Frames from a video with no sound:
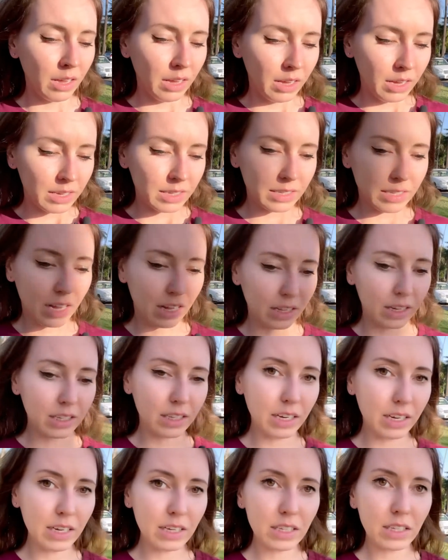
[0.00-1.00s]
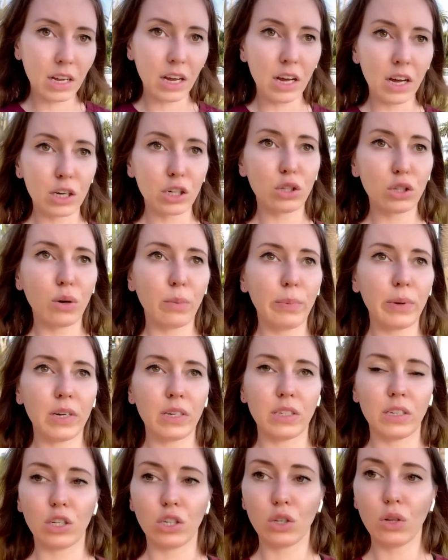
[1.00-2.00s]
сдала тест. А что
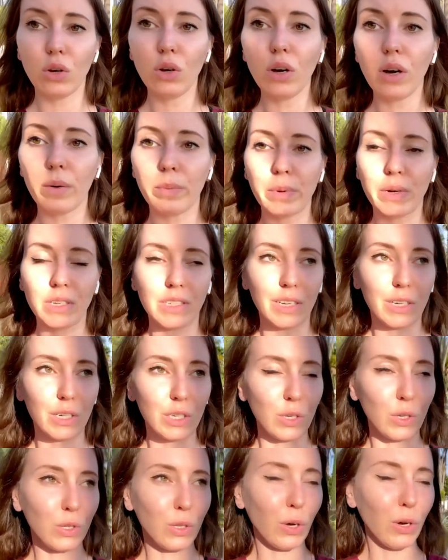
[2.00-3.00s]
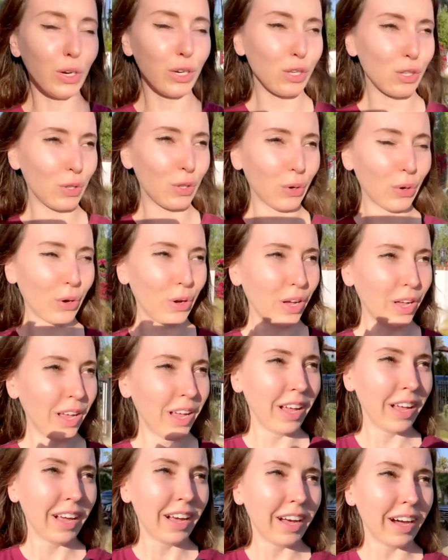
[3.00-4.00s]
произошло? А произошло то, что
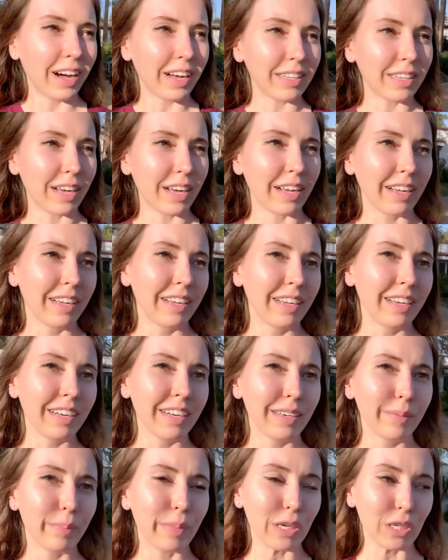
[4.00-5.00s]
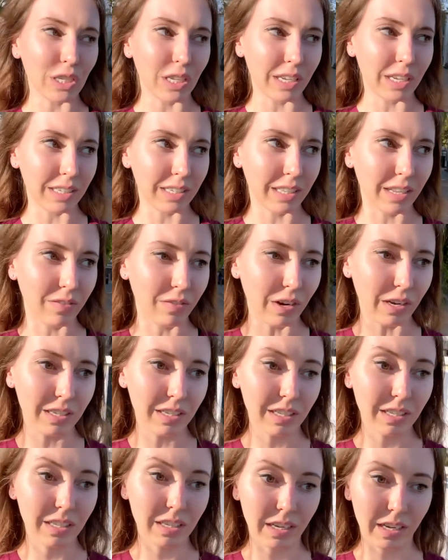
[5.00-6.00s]
она пошла
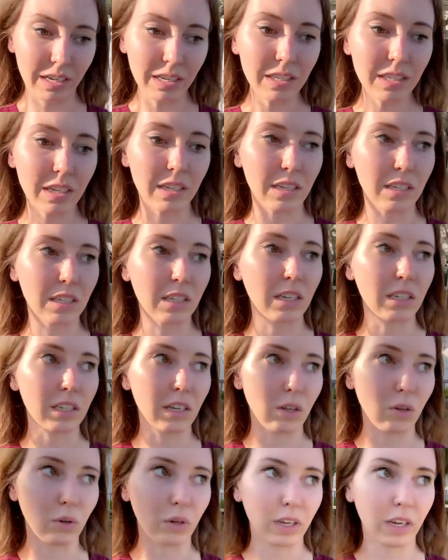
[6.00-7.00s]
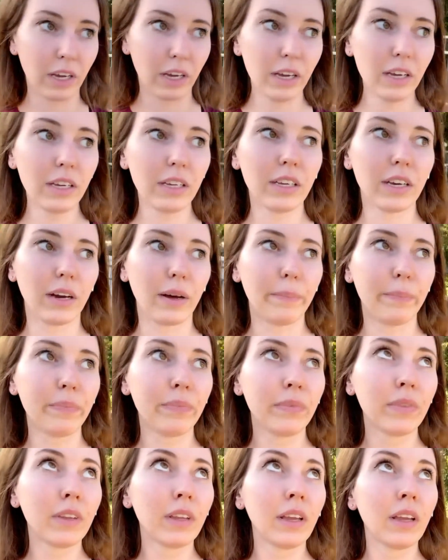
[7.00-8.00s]
сдавать тест. Она сказала, окей, я
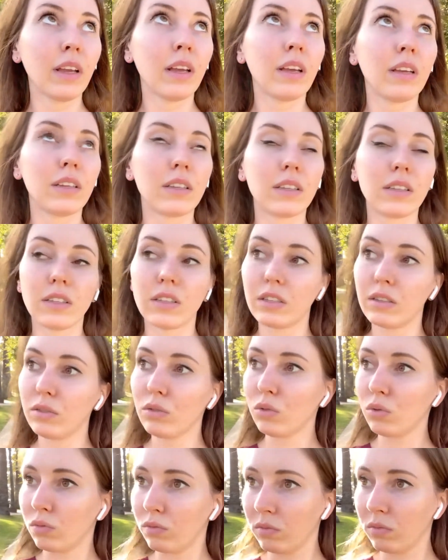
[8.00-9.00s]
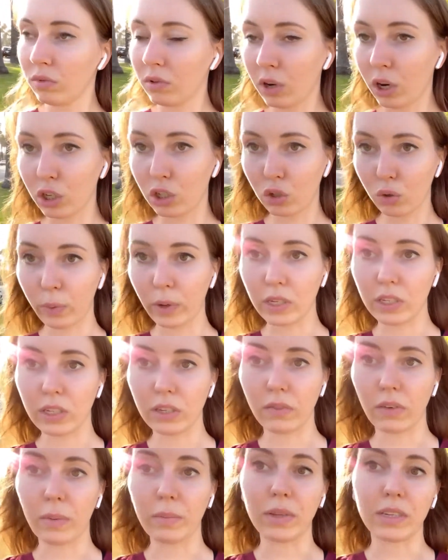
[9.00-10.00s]
ну, хочу
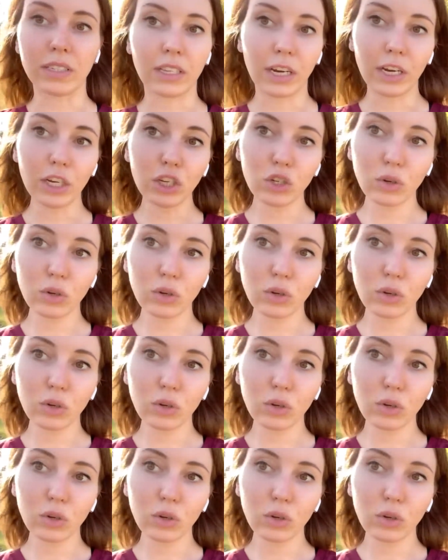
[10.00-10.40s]
пойти вам на встречу